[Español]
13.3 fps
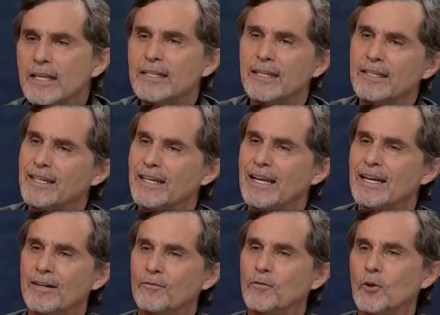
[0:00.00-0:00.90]
enseñé
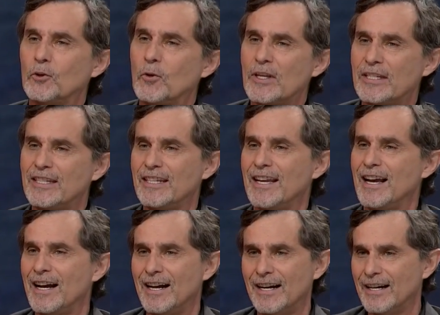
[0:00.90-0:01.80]
la foto así
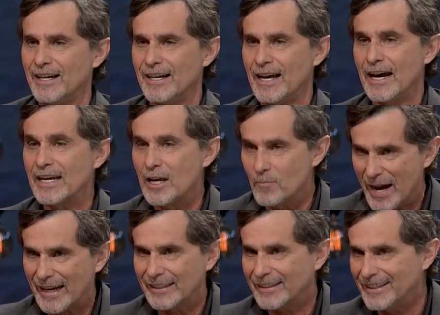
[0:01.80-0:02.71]
a, Ana
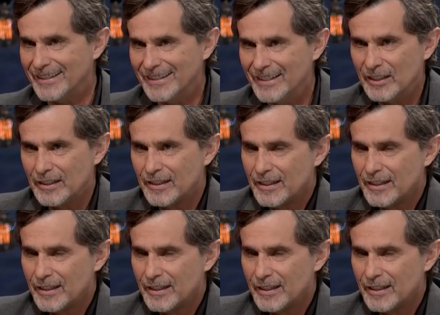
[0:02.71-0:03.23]
Martín